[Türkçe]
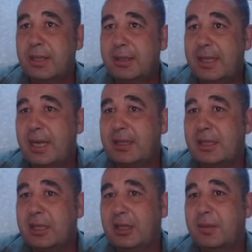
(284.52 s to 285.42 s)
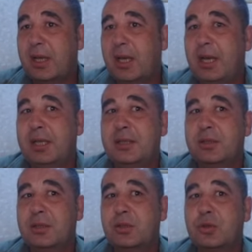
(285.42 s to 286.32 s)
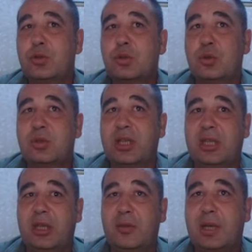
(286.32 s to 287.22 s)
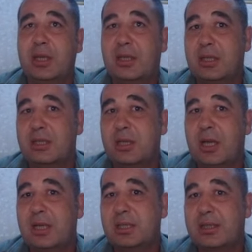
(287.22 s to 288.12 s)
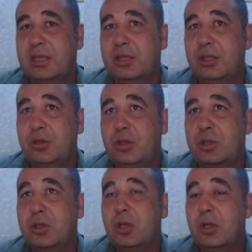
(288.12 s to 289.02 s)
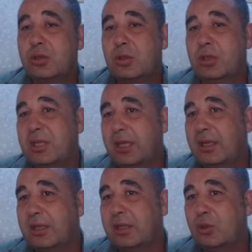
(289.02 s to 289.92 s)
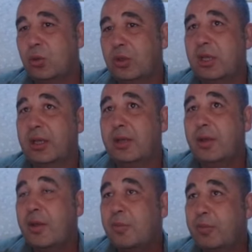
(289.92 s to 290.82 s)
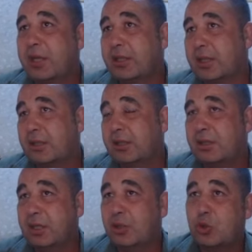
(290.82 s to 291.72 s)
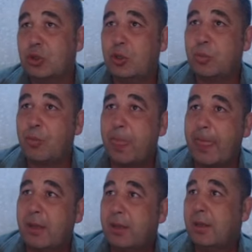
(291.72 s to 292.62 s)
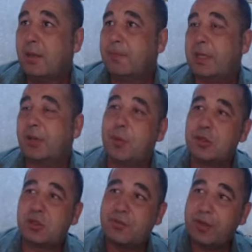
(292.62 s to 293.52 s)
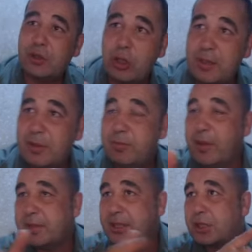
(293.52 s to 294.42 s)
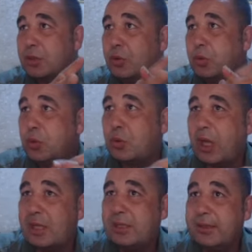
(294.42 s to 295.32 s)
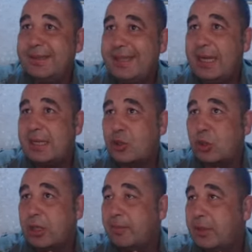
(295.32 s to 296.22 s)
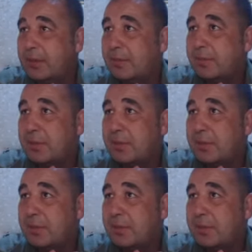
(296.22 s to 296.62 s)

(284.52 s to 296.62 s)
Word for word: Neredeki gibi aynı şuradaki gibi arkadaşlar arasayı dindiriyor. Sonra tekrardan yoluna bakacaktır diye düşünüyorum. Peki pozitife dönebilmemiz için yukarı neresi önemli?